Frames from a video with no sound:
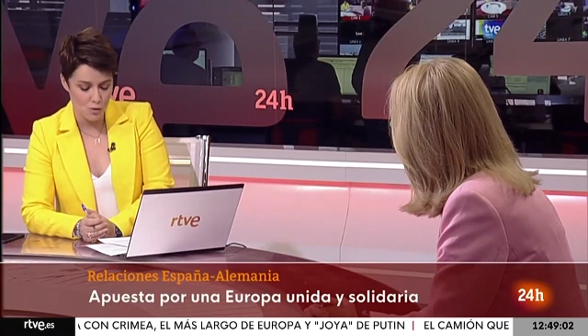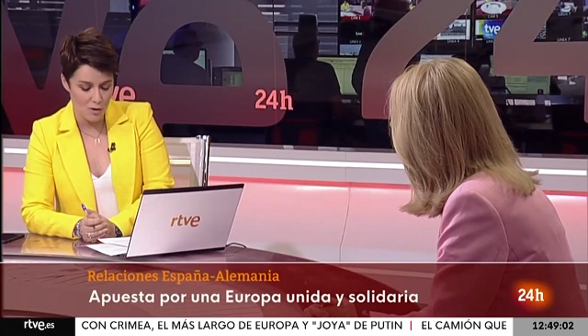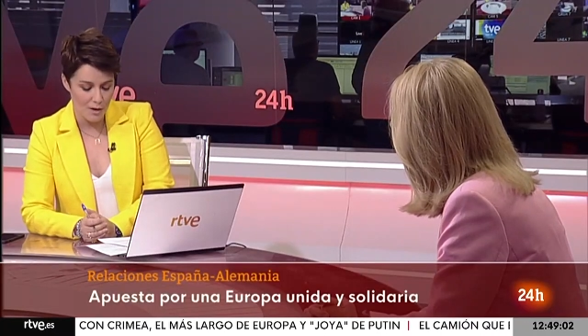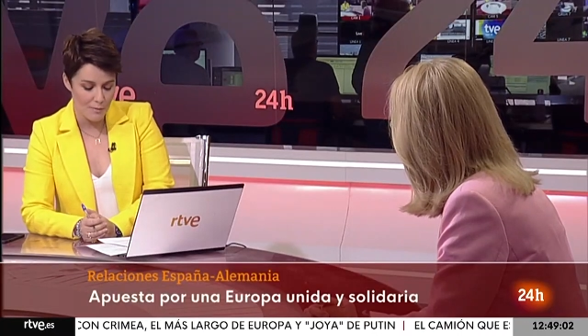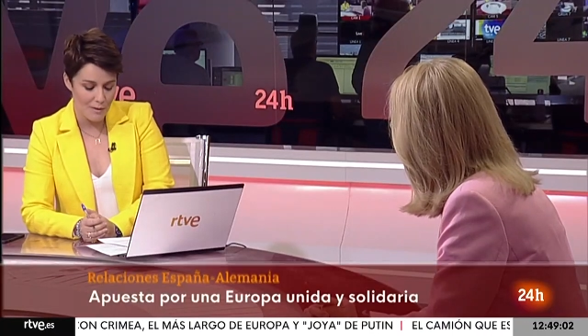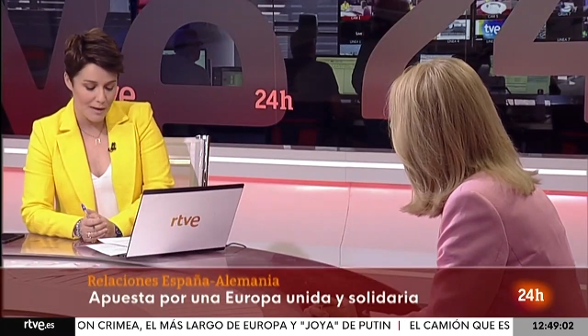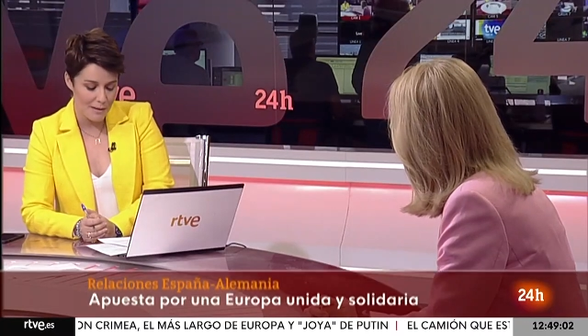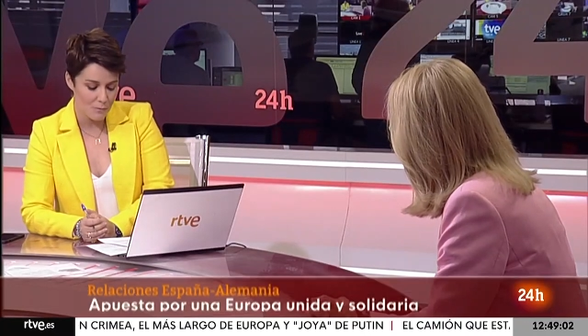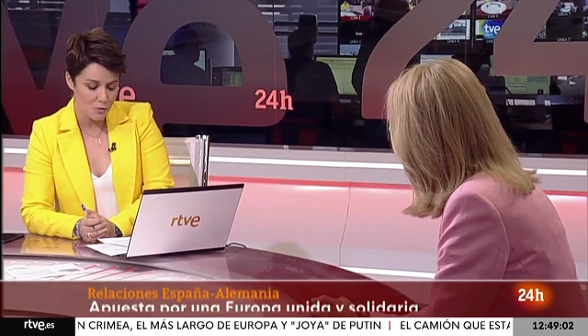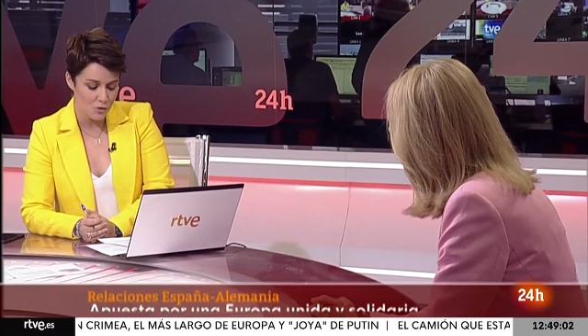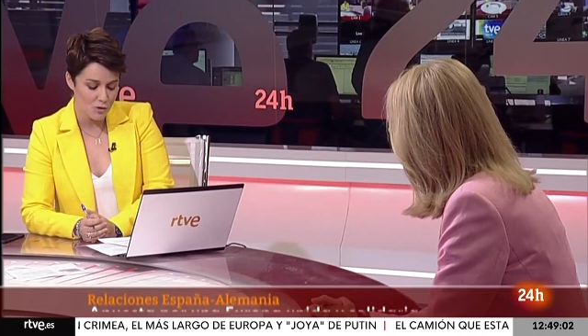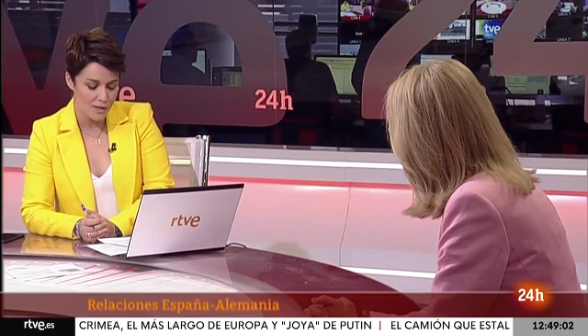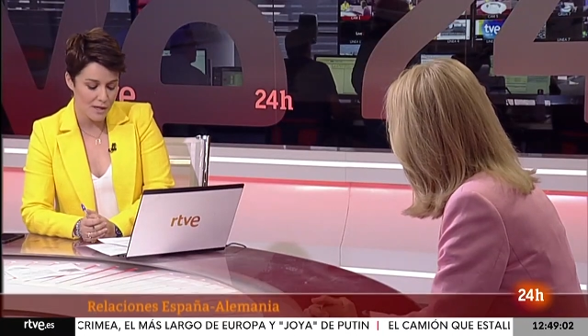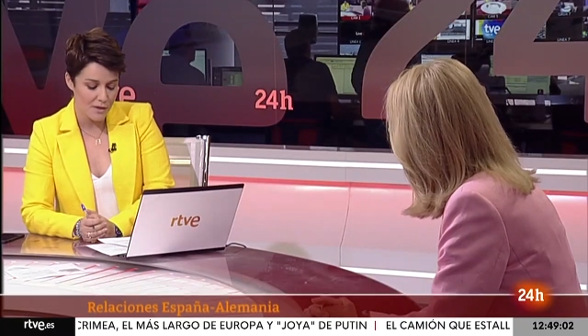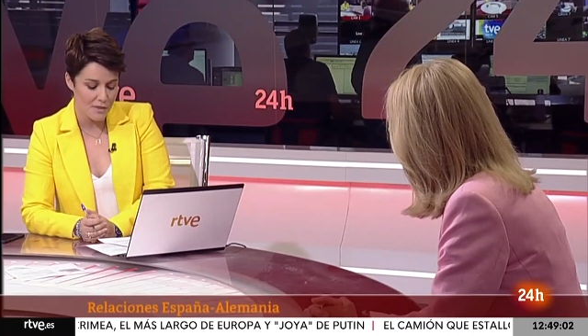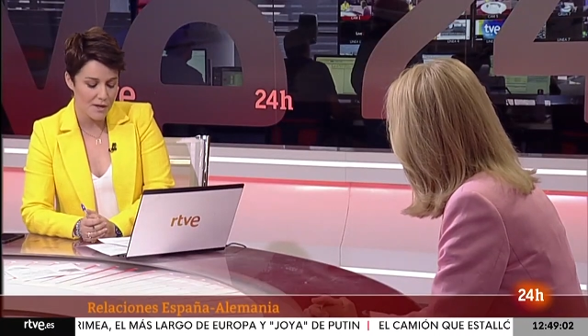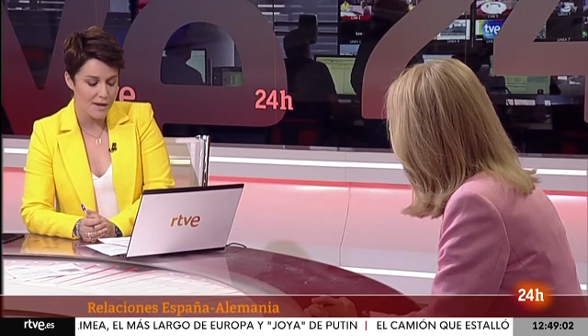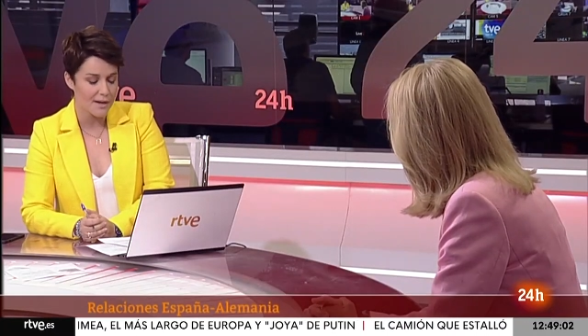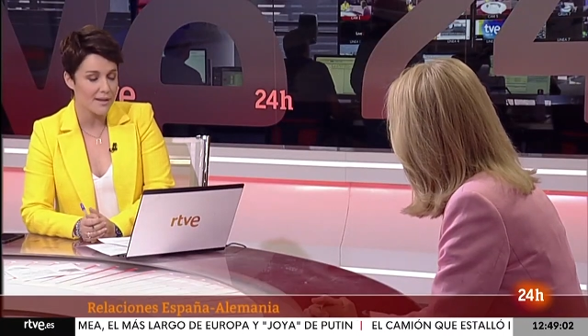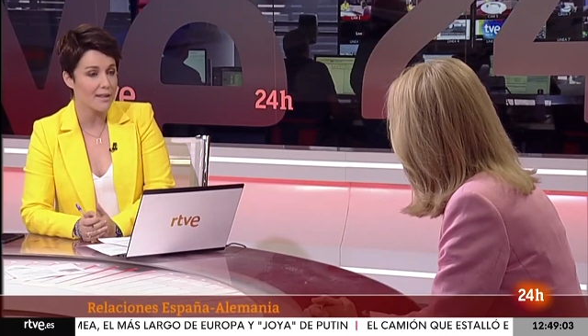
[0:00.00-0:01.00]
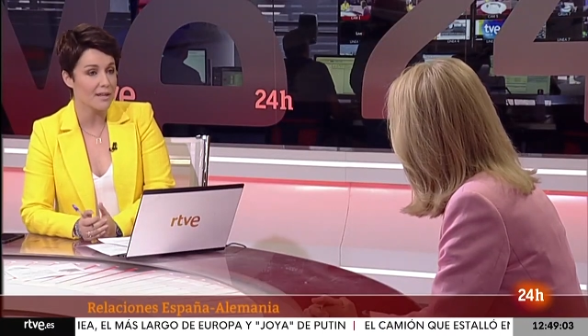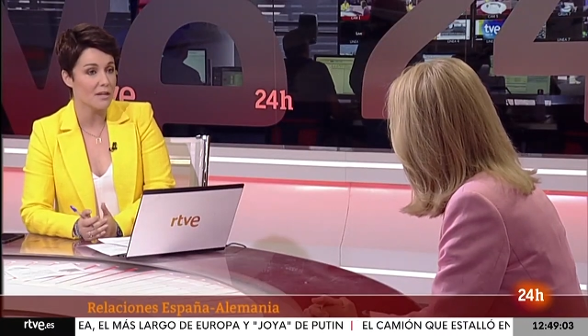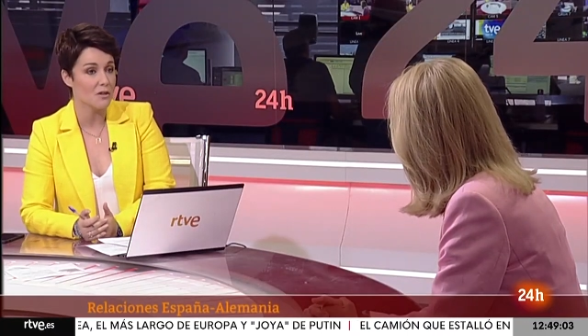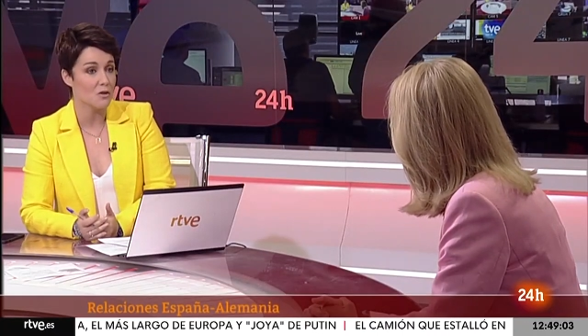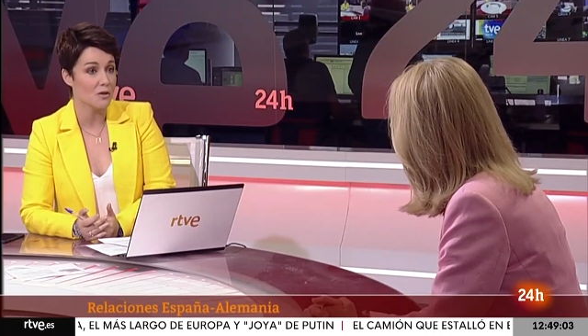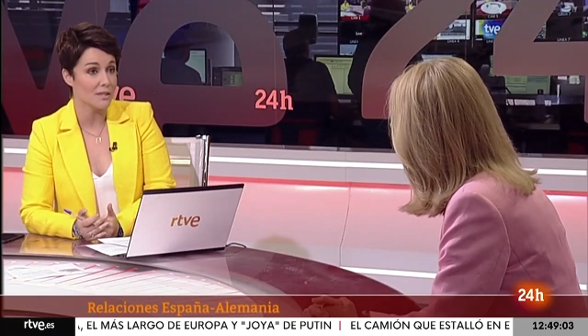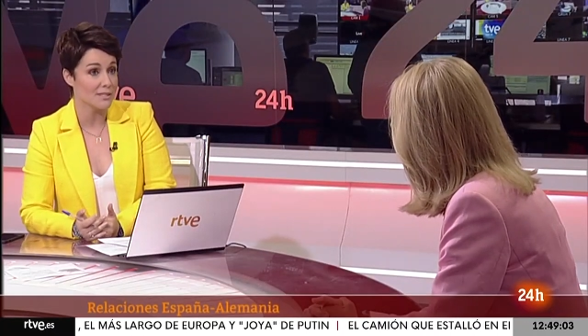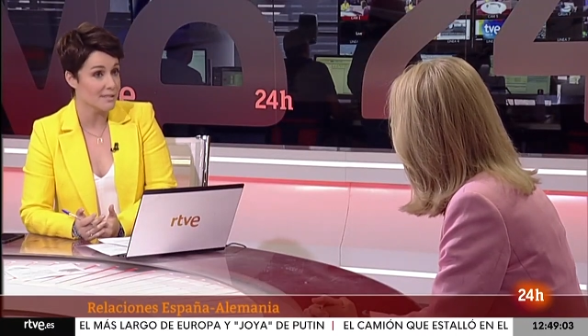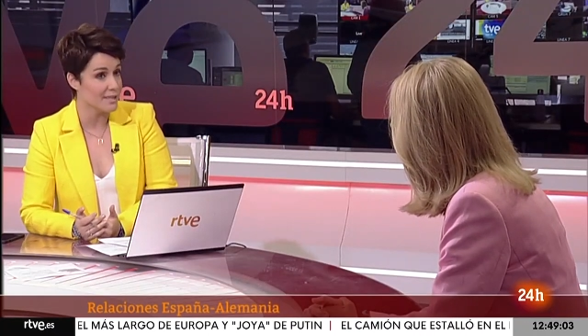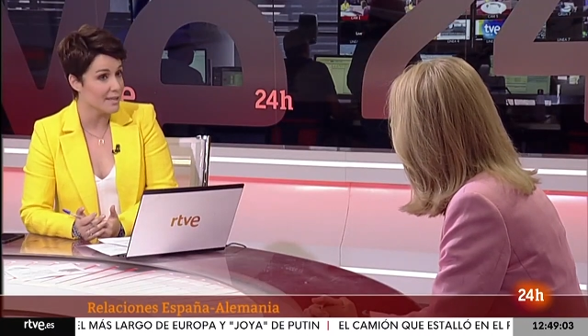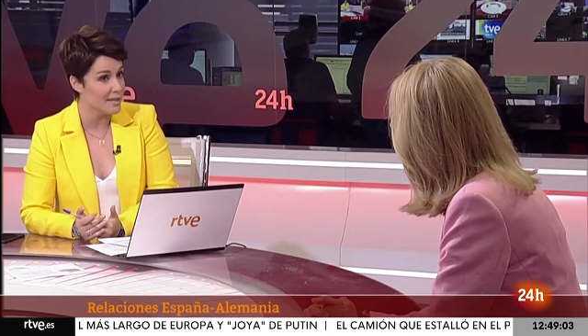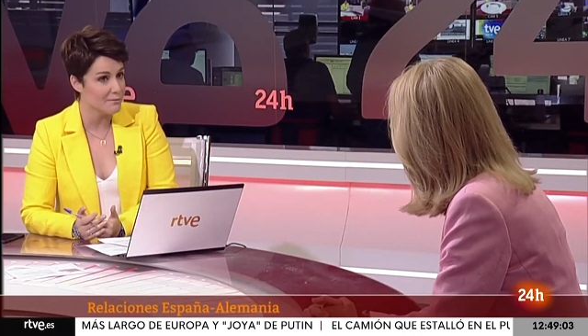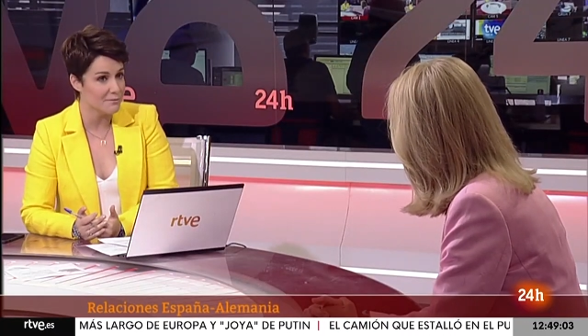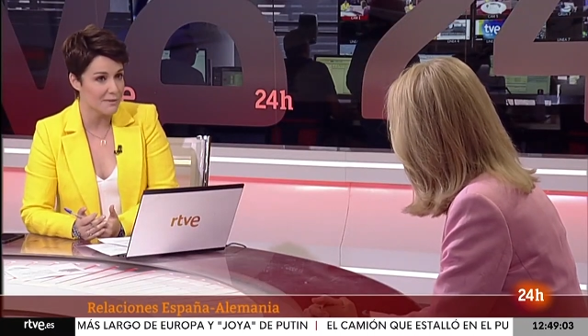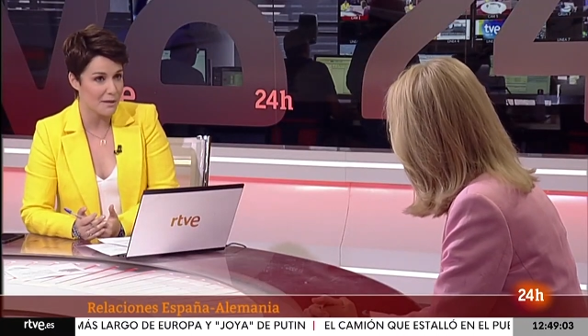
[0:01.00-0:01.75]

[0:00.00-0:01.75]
hablamos del cierre de Nord Stream,